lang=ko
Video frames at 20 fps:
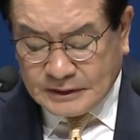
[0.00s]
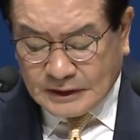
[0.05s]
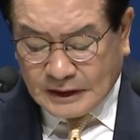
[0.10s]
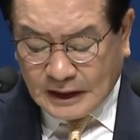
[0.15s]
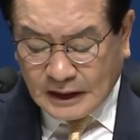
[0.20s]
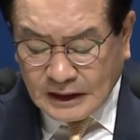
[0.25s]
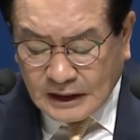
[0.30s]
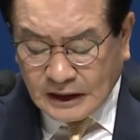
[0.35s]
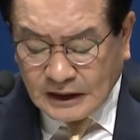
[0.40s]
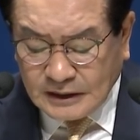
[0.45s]

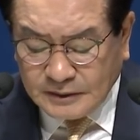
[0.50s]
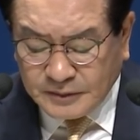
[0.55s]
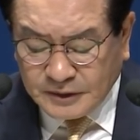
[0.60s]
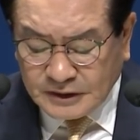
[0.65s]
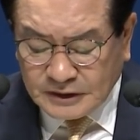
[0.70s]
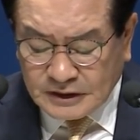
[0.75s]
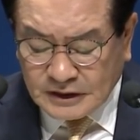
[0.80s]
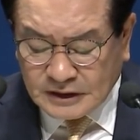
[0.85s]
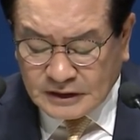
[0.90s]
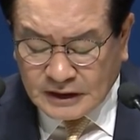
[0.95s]

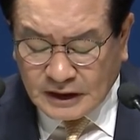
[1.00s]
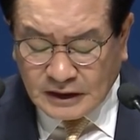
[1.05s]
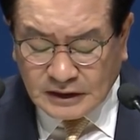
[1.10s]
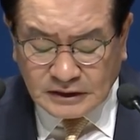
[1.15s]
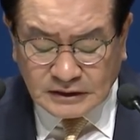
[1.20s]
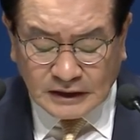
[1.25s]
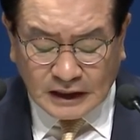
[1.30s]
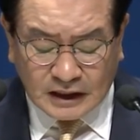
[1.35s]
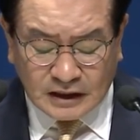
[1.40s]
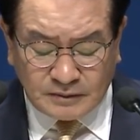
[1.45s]
하나님은
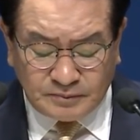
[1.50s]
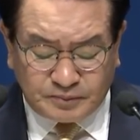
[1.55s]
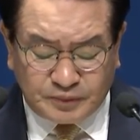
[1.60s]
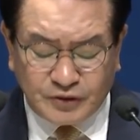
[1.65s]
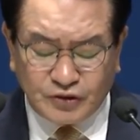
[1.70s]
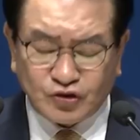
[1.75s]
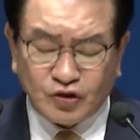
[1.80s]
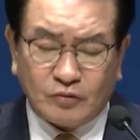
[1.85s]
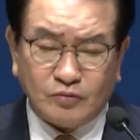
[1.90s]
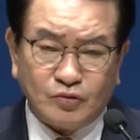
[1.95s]
인간을 다른
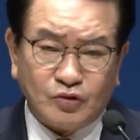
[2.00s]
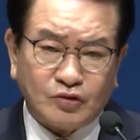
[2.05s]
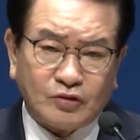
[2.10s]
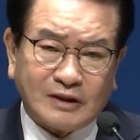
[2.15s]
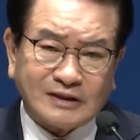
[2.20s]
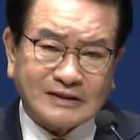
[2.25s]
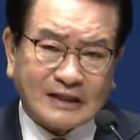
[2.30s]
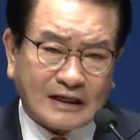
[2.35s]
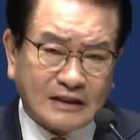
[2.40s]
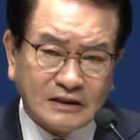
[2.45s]

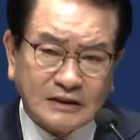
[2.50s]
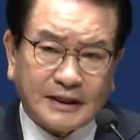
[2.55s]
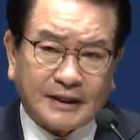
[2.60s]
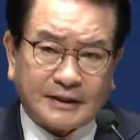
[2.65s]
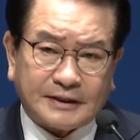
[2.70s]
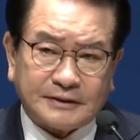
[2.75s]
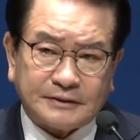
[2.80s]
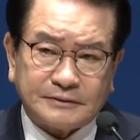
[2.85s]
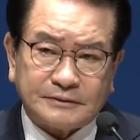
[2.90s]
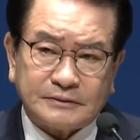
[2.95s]
피조물과
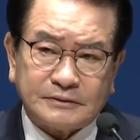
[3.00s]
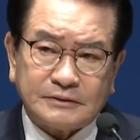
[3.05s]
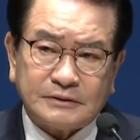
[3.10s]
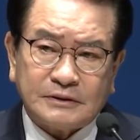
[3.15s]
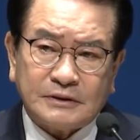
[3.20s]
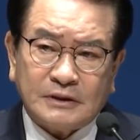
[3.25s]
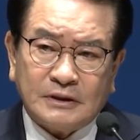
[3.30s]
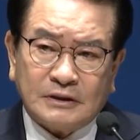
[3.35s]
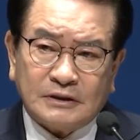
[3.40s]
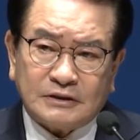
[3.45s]
다르게
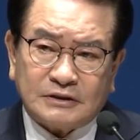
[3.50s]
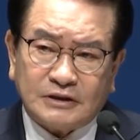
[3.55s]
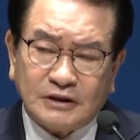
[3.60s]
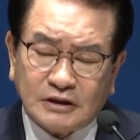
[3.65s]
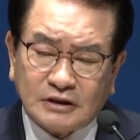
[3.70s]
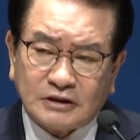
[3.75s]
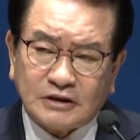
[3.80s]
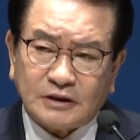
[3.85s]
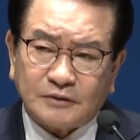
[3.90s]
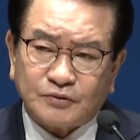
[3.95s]

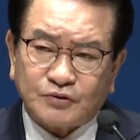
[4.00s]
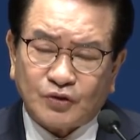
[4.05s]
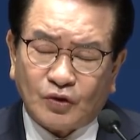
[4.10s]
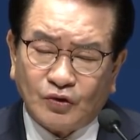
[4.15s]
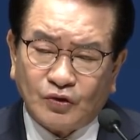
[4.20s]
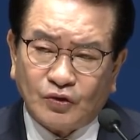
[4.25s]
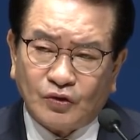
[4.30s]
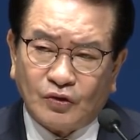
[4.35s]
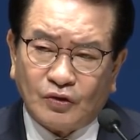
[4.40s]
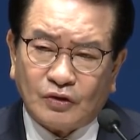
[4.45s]
직접
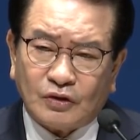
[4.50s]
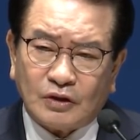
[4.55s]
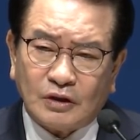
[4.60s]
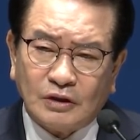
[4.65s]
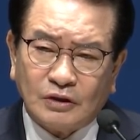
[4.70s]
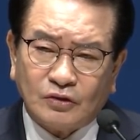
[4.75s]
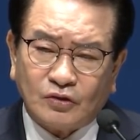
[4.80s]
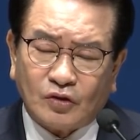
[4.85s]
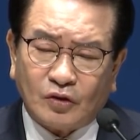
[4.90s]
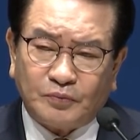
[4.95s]
손으로
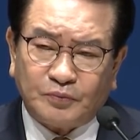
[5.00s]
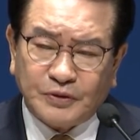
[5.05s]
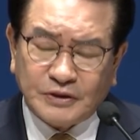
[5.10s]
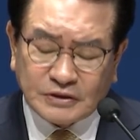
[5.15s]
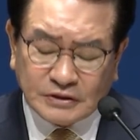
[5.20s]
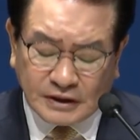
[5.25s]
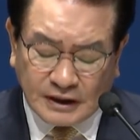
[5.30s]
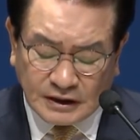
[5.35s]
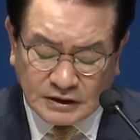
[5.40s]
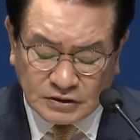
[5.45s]
흙으로
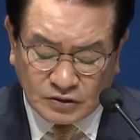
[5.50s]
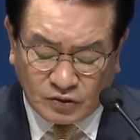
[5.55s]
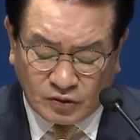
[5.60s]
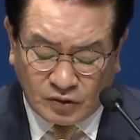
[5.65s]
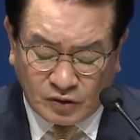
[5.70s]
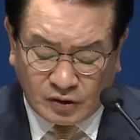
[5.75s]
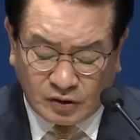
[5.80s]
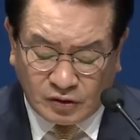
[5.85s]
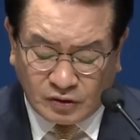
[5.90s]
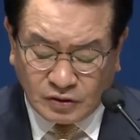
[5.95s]

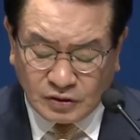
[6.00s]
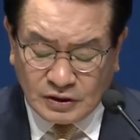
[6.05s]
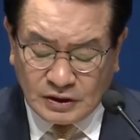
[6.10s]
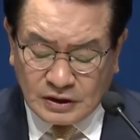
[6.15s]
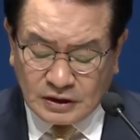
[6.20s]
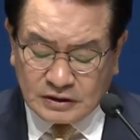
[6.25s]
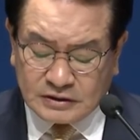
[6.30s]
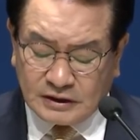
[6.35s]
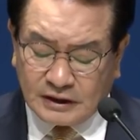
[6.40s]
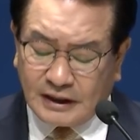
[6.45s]
빚어가지고
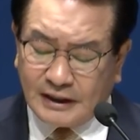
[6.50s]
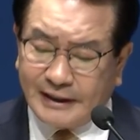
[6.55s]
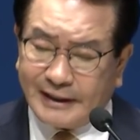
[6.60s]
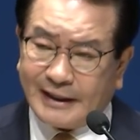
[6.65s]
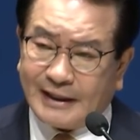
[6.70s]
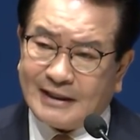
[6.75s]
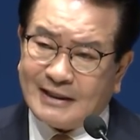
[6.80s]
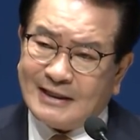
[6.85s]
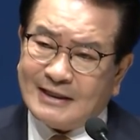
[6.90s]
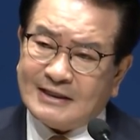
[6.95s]
그
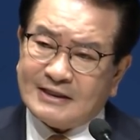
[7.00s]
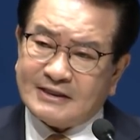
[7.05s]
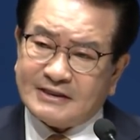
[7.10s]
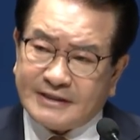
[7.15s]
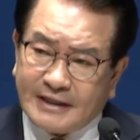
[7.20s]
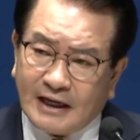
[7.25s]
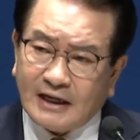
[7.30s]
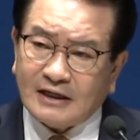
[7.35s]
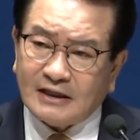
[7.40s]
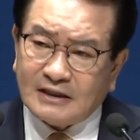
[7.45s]
안에
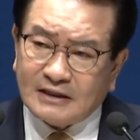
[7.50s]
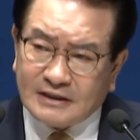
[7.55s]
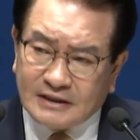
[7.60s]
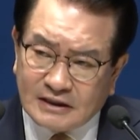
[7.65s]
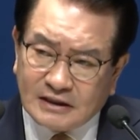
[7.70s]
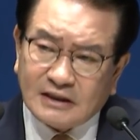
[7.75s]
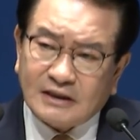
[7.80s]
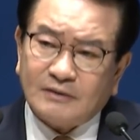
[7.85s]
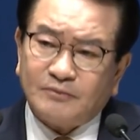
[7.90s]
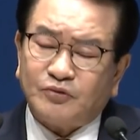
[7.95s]

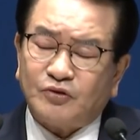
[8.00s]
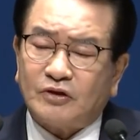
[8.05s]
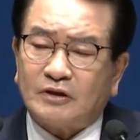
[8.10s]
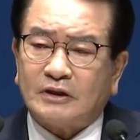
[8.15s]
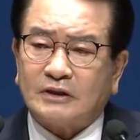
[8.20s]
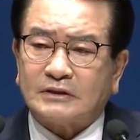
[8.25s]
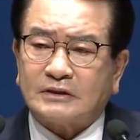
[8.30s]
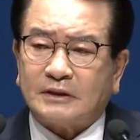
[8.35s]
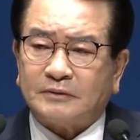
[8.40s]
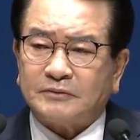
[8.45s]
생기를
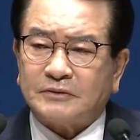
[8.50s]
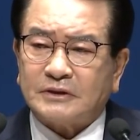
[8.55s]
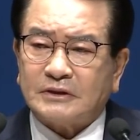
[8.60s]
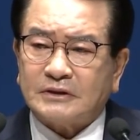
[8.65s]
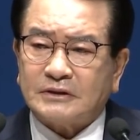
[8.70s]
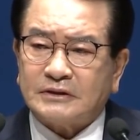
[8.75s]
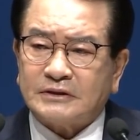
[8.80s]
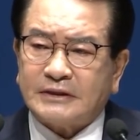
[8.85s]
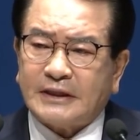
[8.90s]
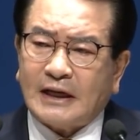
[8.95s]
불어넣었답니다.
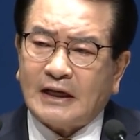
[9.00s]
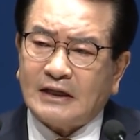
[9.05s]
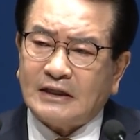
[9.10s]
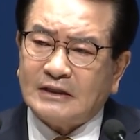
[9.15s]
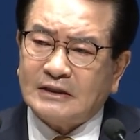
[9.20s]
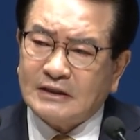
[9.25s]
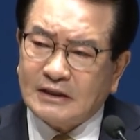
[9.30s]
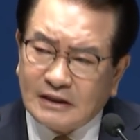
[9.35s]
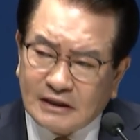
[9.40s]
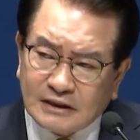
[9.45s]

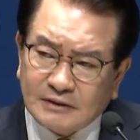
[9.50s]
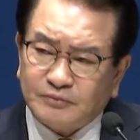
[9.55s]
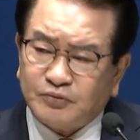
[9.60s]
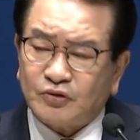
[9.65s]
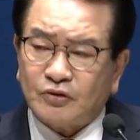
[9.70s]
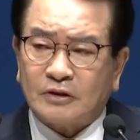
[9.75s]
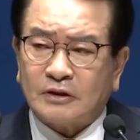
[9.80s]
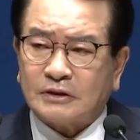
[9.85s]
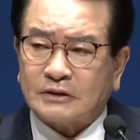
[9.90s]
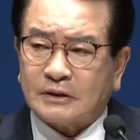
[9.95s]
생명을
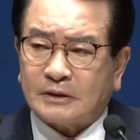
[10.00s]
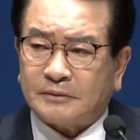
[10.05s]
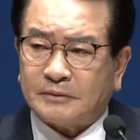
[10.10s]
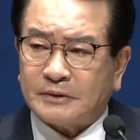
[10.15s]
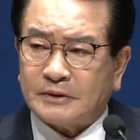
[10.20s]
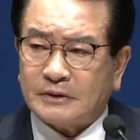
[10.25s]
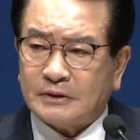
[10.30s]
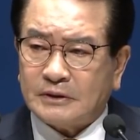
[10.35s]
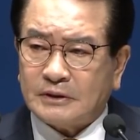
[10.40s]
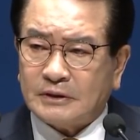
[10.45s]

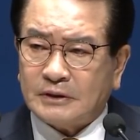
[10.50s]
불어넣었답니다.